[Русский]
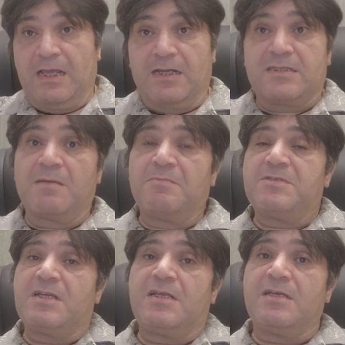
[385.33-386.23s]
На самом
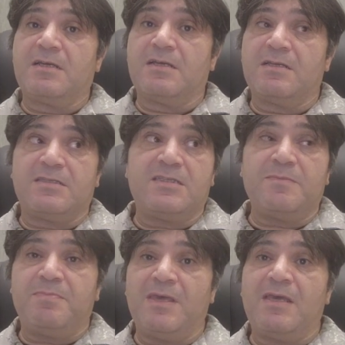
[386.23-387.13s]
деле э,
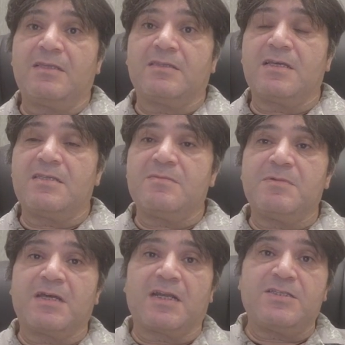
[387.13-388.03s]
тебе это
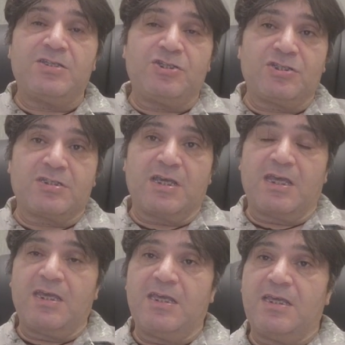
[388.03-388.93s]
демократическая
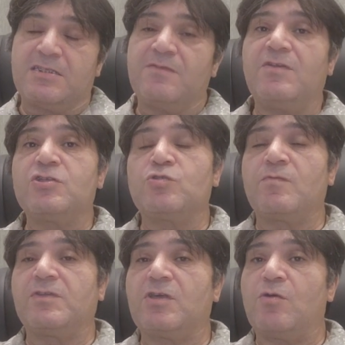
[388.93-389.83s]
и
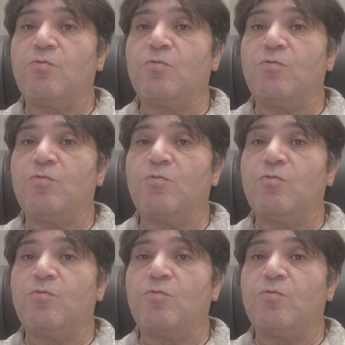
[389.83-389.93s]
цивилизованная